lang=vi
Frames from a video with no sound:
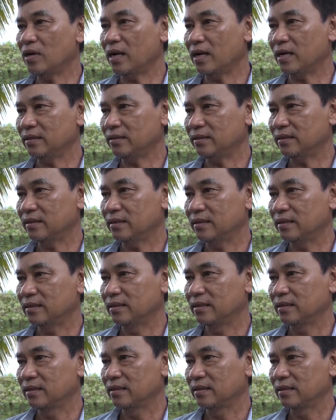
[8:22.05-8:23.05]
lại
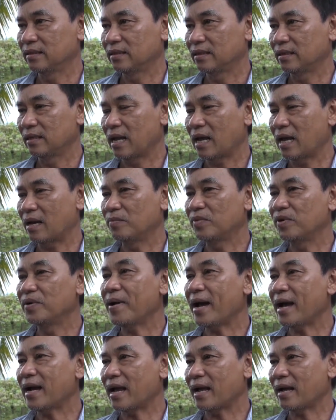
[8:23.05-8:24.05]
là
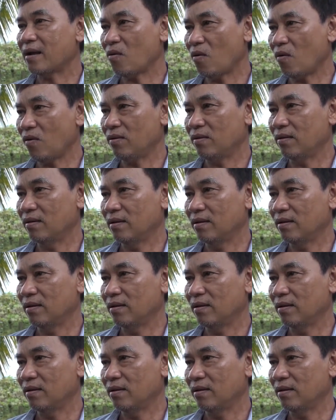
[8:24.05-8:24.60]
13.000 con.